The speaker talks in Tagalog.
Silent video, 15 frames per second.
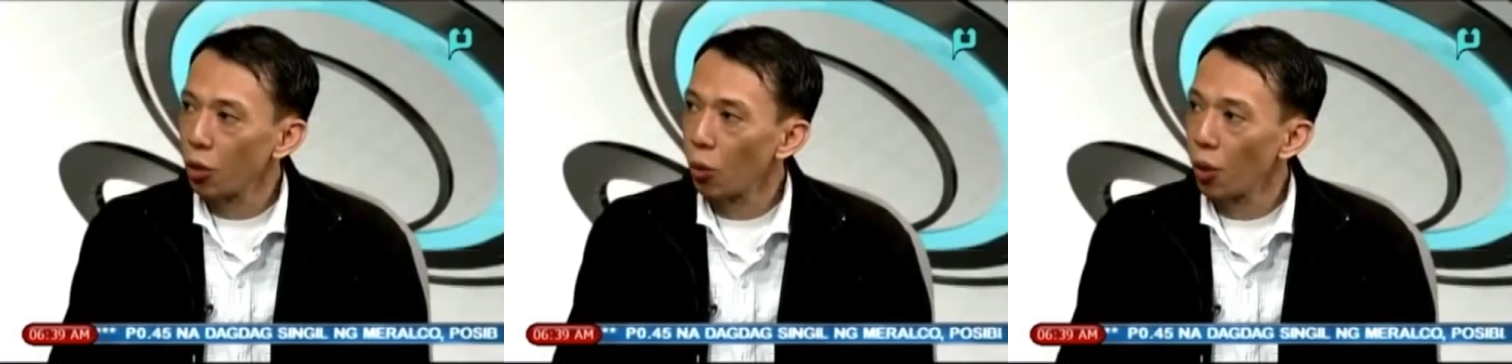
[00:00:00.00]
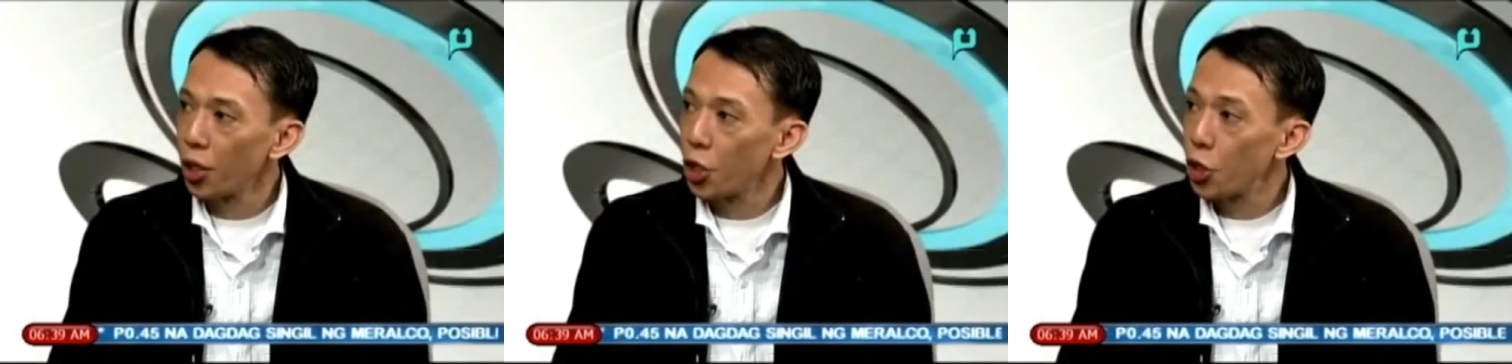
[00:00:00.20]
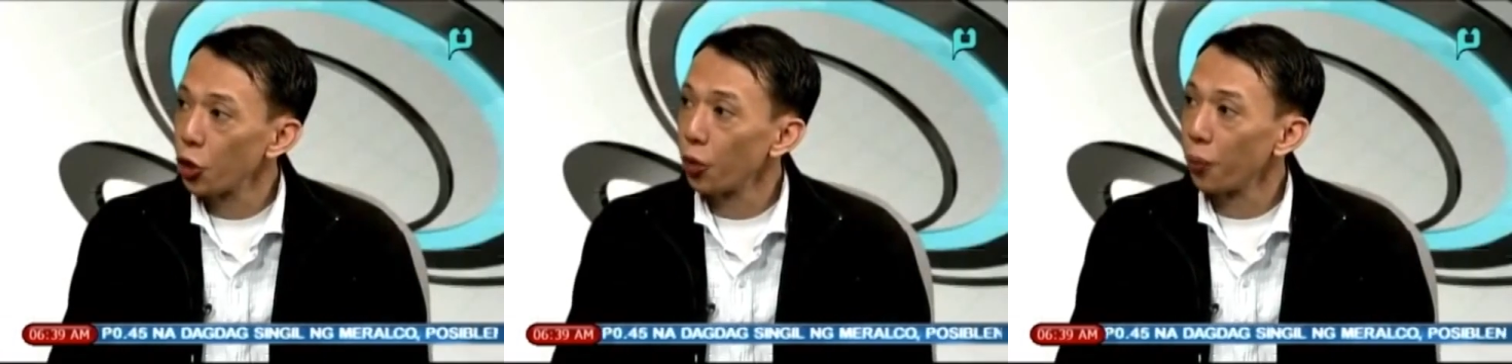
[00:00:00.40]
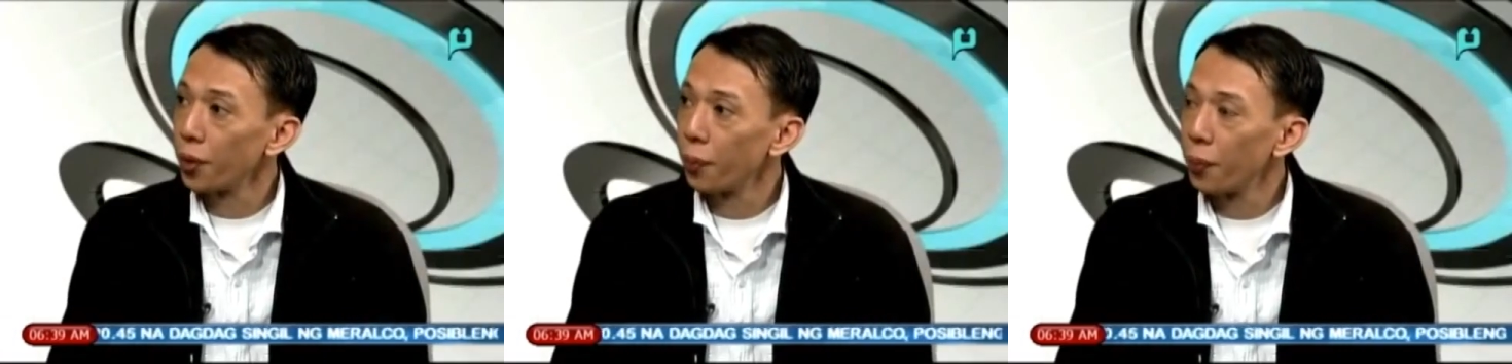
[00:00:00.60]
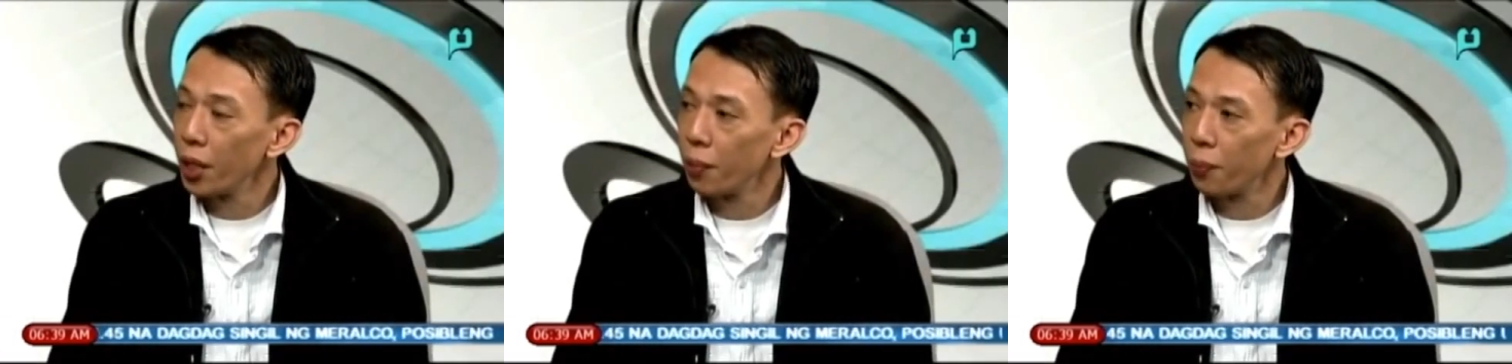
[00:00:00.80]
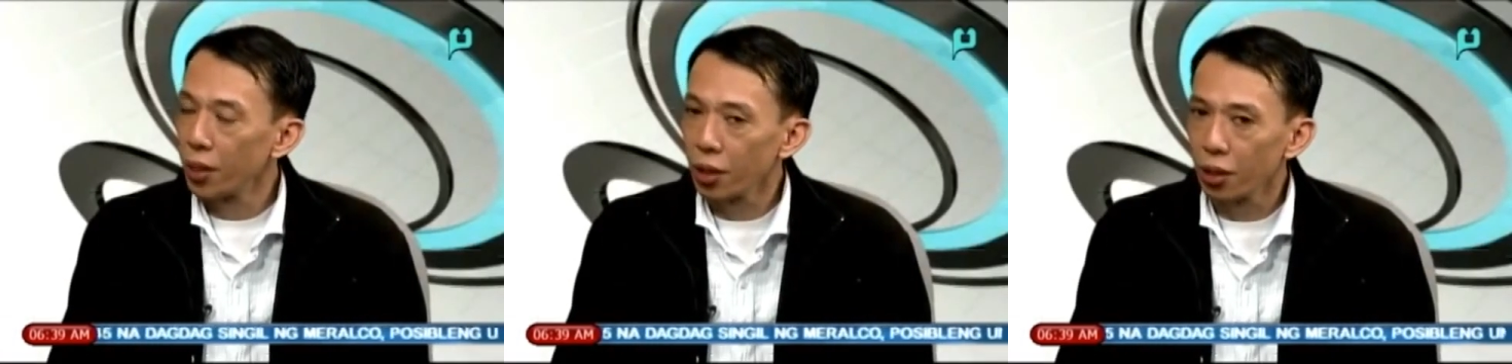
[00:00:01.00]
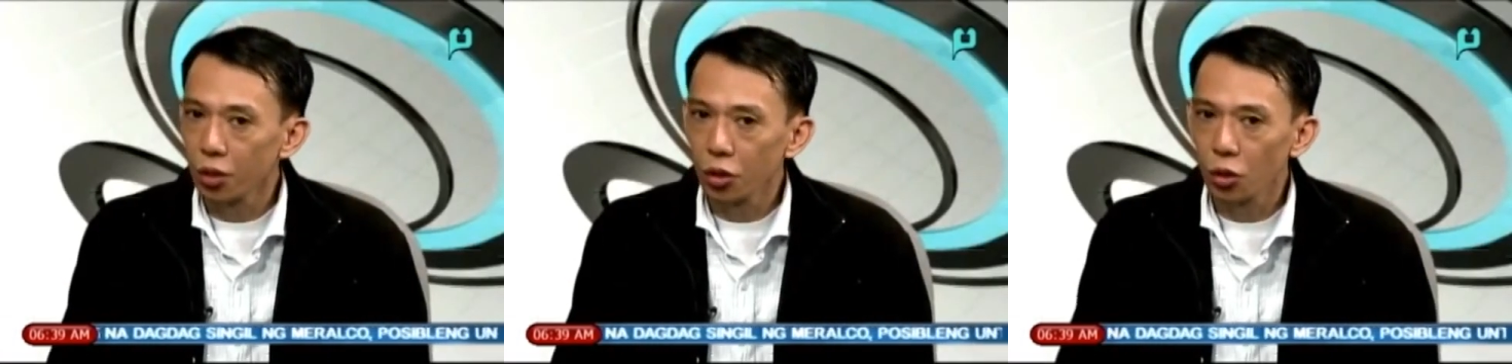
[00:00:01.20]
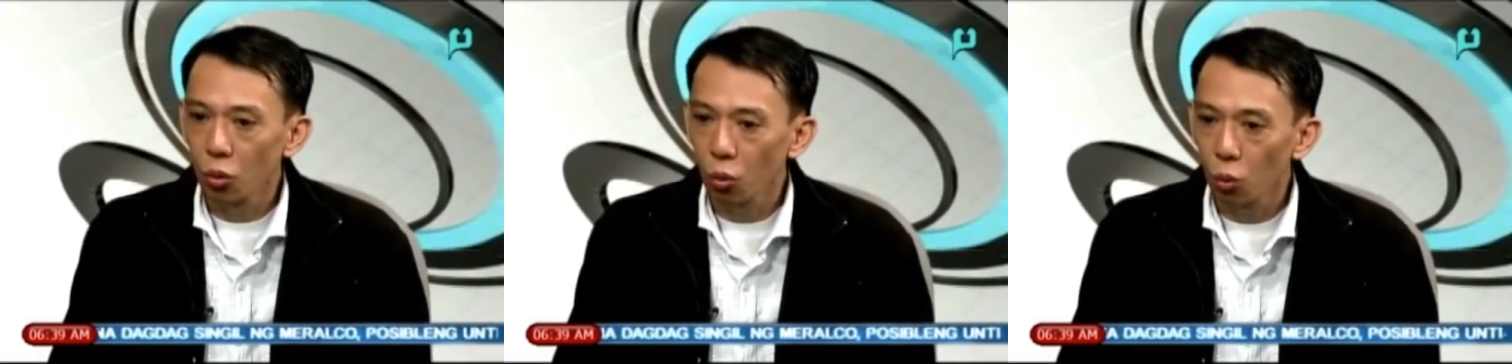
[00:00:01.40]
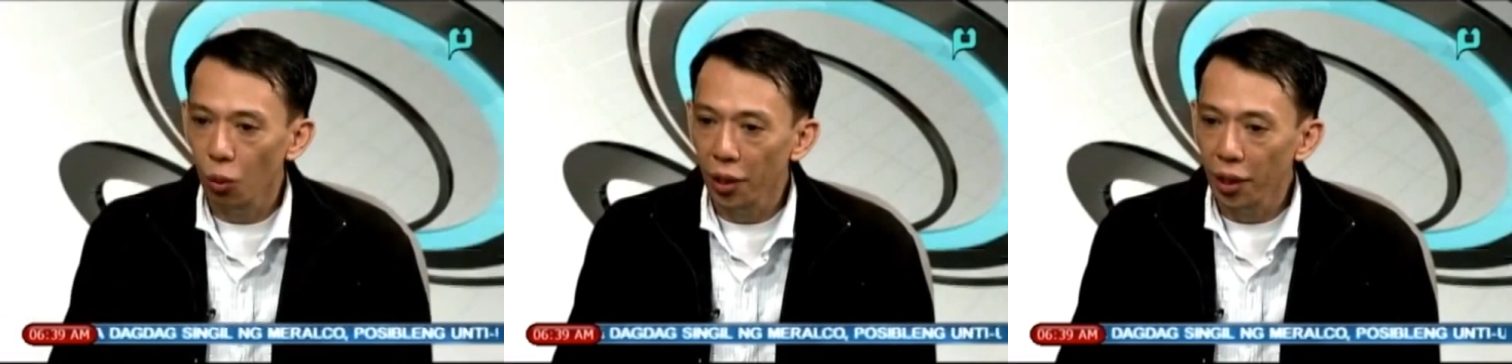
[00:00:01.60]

Coalition of the Philippines, mm-hmm.